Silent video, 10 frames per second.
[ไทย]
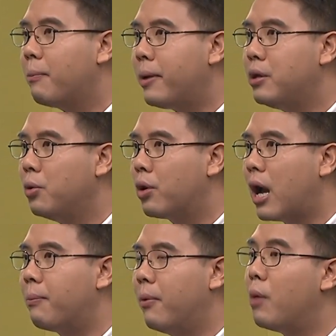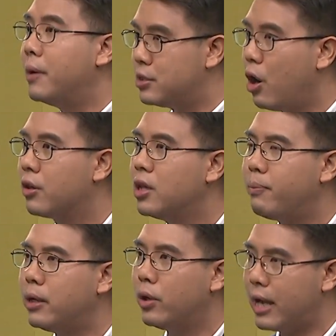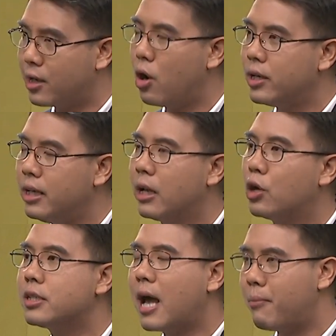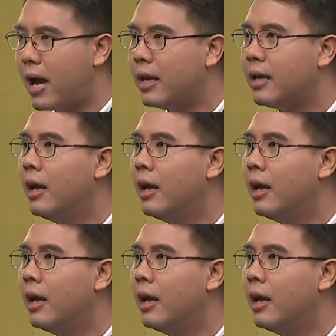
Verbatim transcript: ไปอยู่กับอบจซึ่งเป็นหน่วยงานท้องถิ่นก็จะทำให้